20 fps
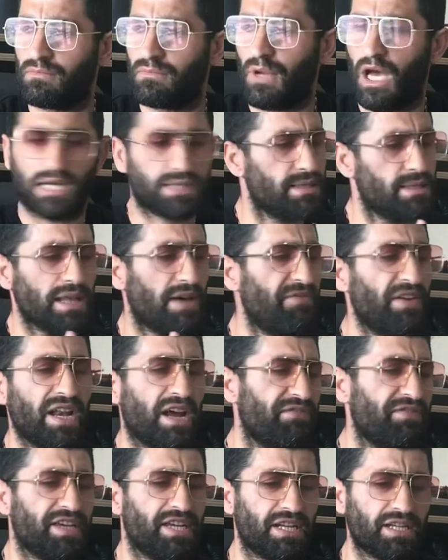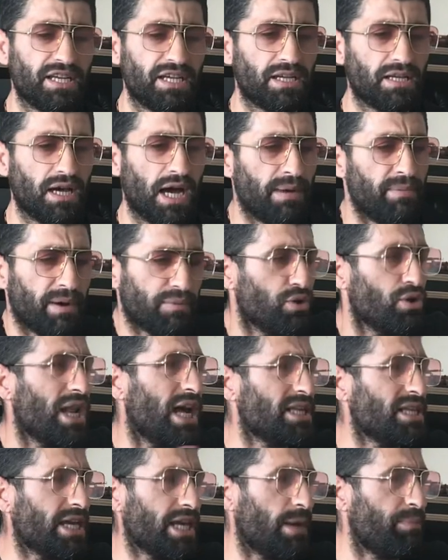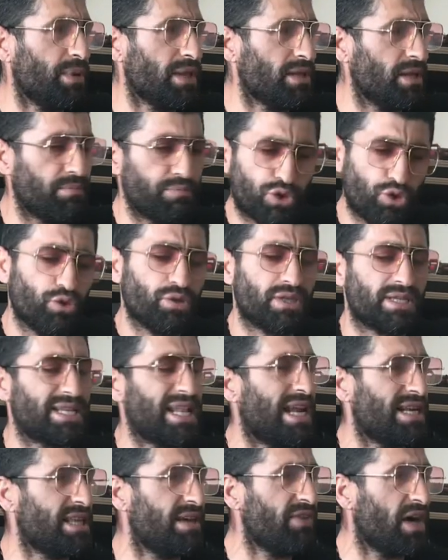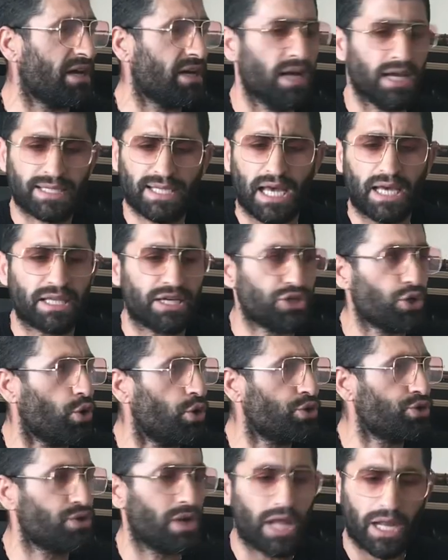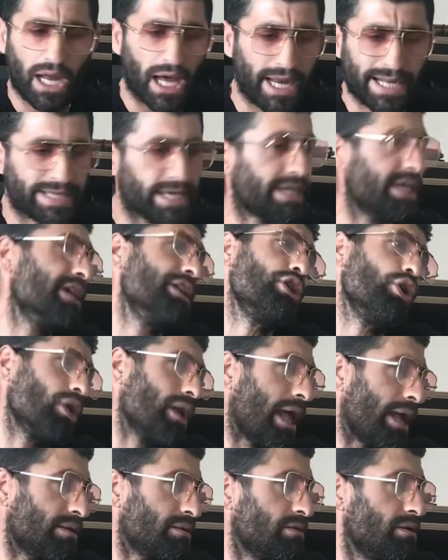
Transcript: Aslında fena fikir değil ama bunlar da yapıldı. Bütün dizilerde var. Sadece oyuncular arada giyiniyorlar.